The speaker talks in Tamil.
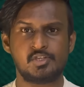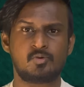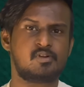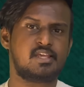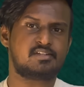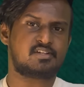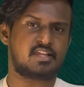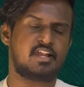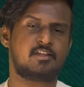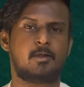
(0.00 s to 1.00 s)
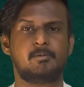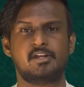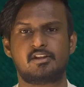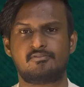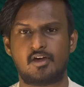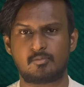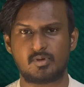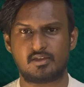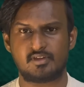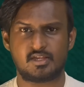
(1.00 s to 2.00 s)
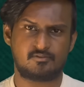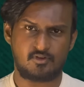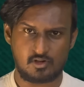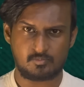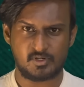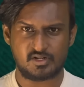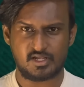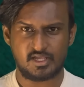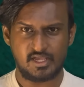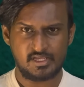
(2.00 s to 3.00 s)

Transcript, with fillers: நியூக்ளியர் ட்ரையட் அப்படின்ற ஃபார்முலாவை ஃபாலோ பண்ணுறாங்க